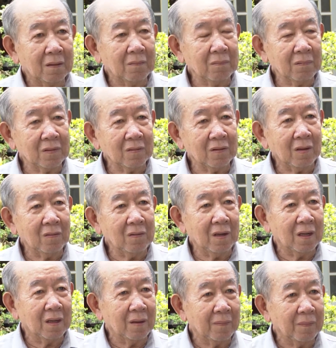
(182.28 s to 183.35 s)
Ông Sở Đấu
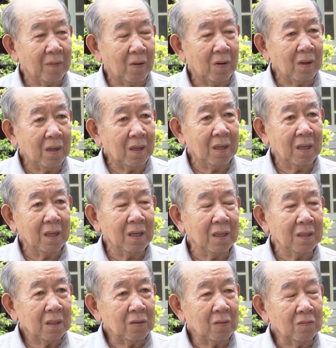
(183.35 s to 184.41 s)
là phó
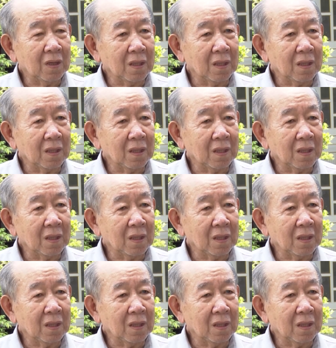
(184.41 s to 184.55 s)
chủ